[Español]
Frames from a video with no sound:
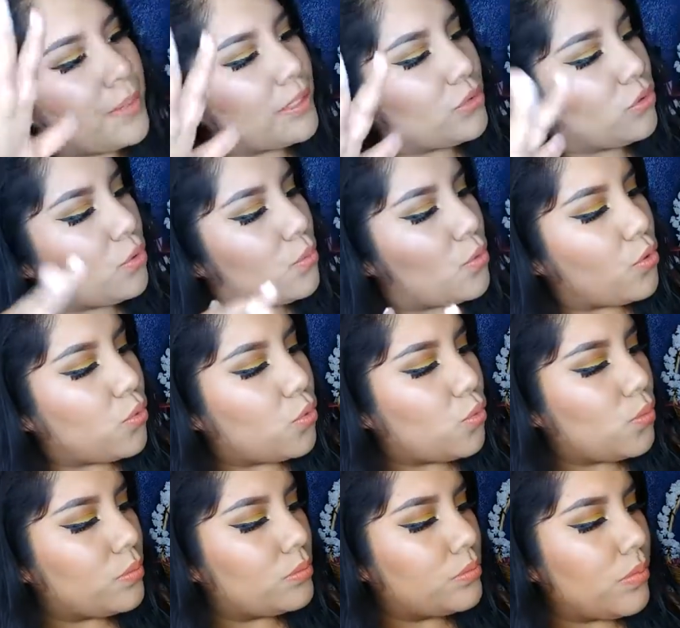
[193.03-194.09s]
más como
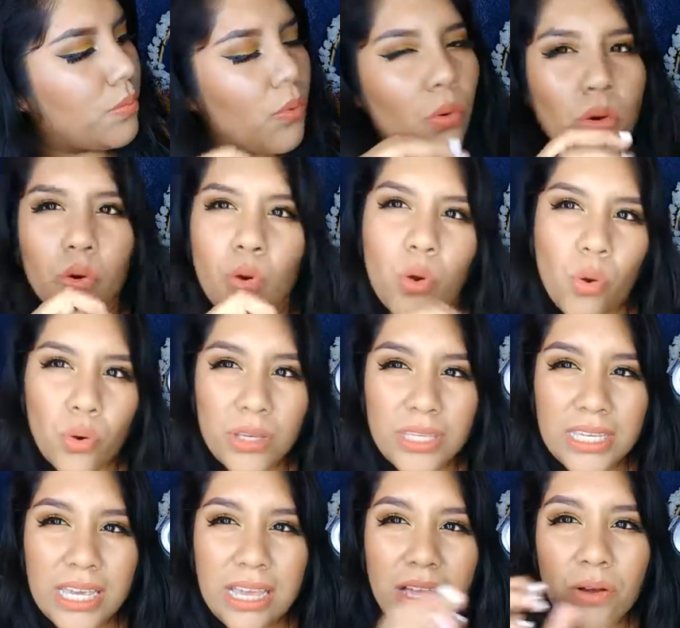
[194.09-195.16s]
un
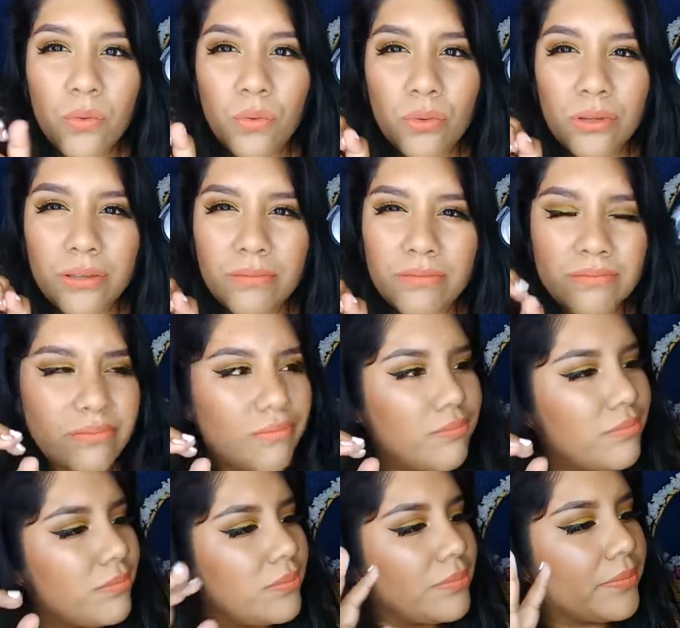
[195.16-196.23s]
porcoña,
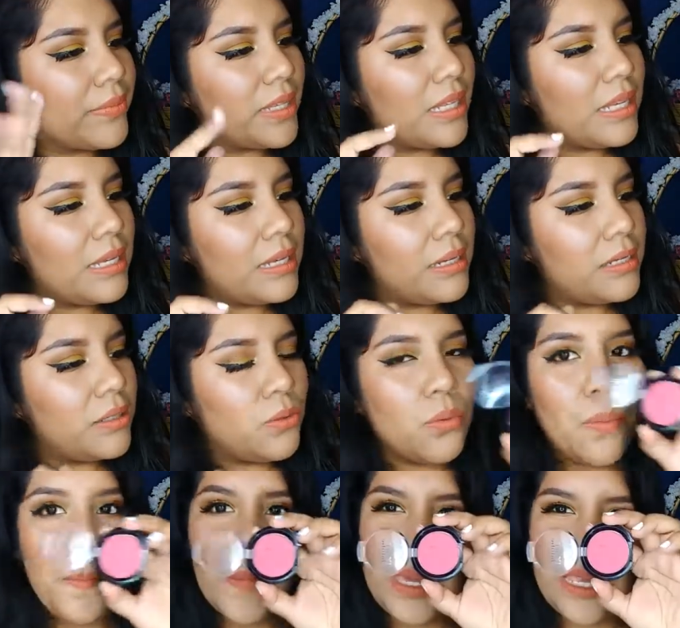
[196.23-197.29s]
un,
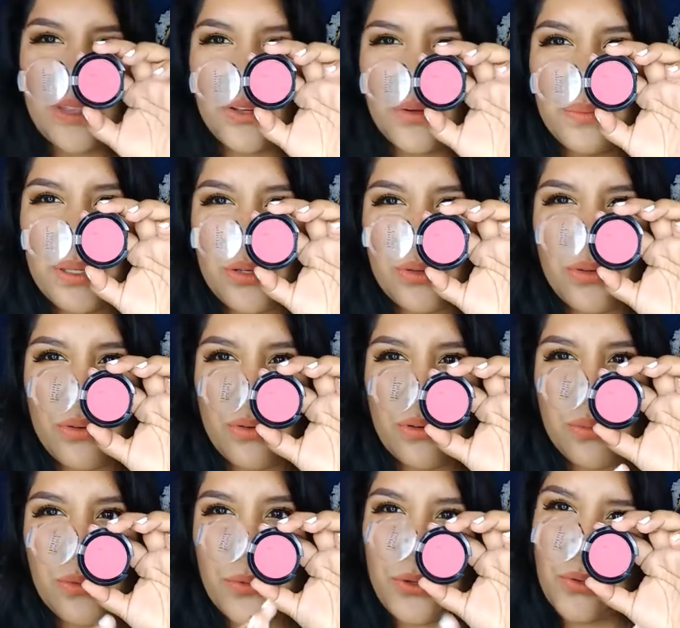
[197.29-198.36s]
un vino,
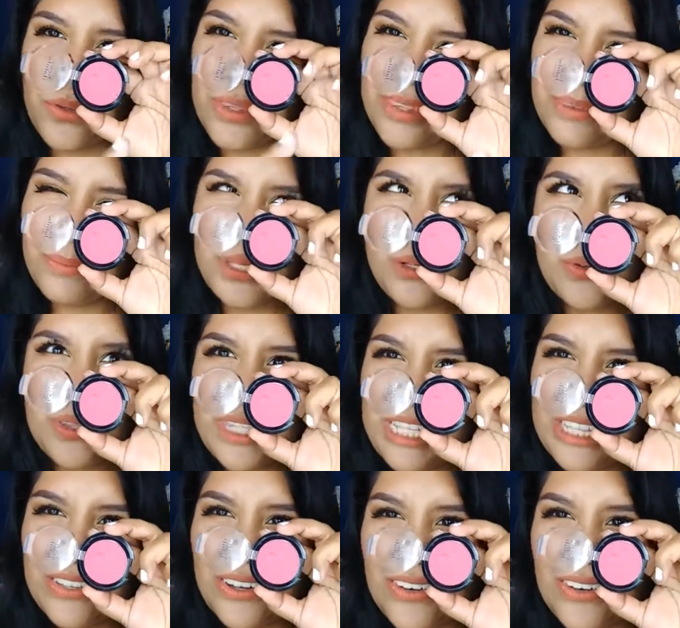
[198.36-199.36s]
vino como vino, vino tinta,